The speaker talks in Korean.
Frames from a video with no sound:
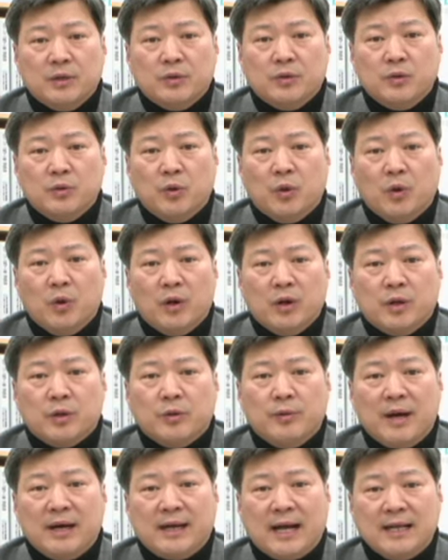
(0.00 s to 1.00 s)
그리고
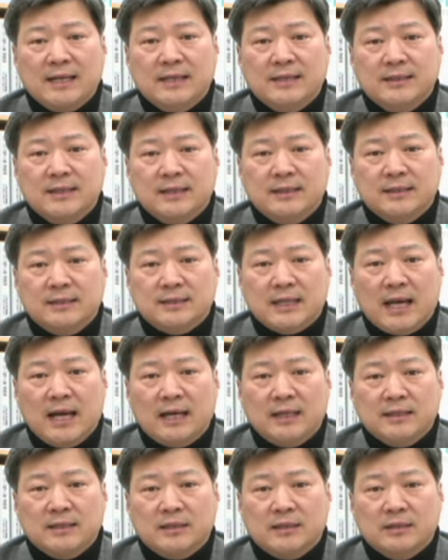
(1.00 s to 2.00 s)
그와 관련되 있는
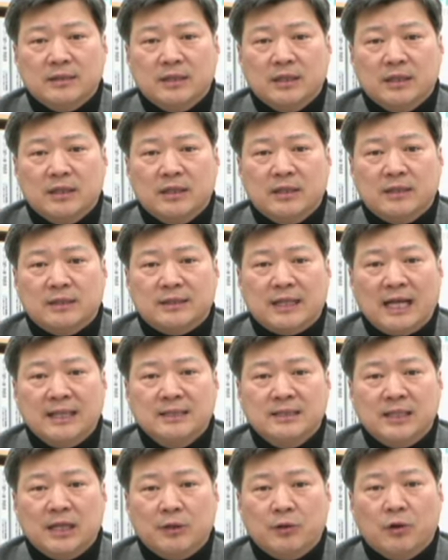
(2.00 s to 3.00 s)
사항들은 어,
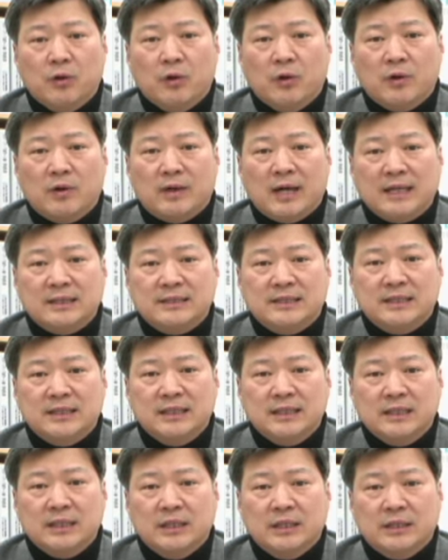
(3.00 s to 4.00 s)
단체로
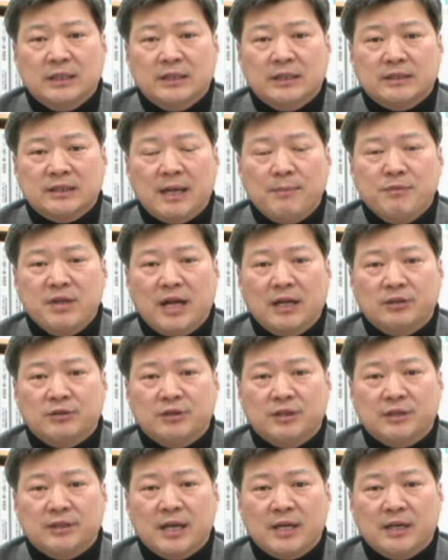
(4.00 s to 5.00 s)
같이 어, 참여할
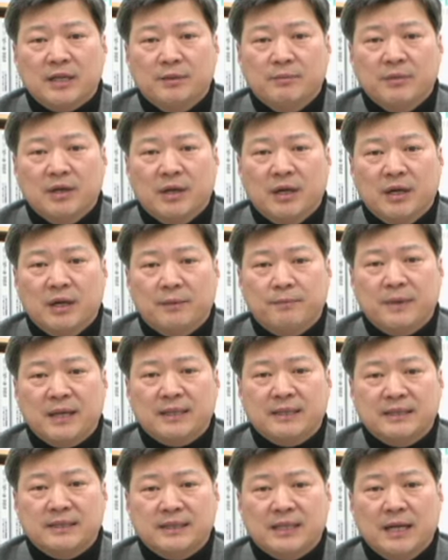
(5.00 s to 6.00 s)
수 있게끔 어,
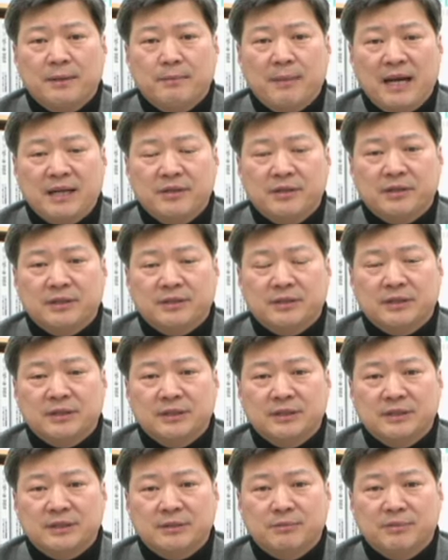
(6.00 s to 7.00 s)
패키지가 만들어져
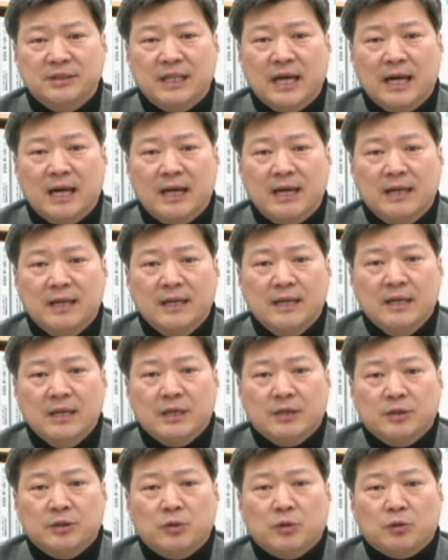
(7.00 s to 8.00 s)
있습니다.
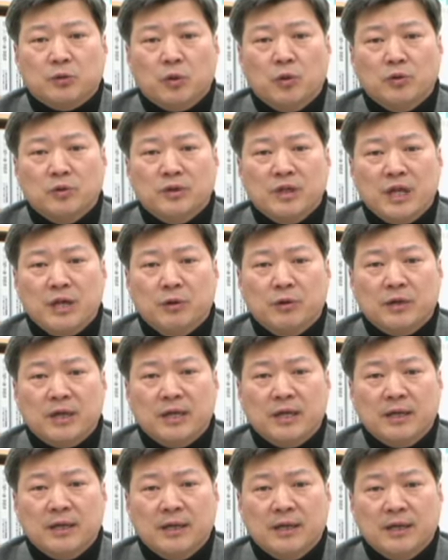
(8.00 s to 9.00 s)
그리고 동
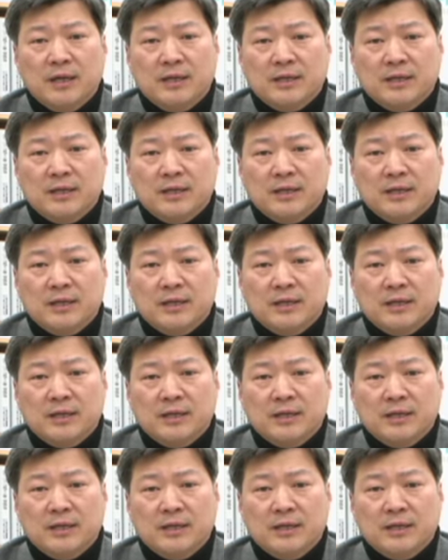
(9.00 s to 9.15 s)
내용에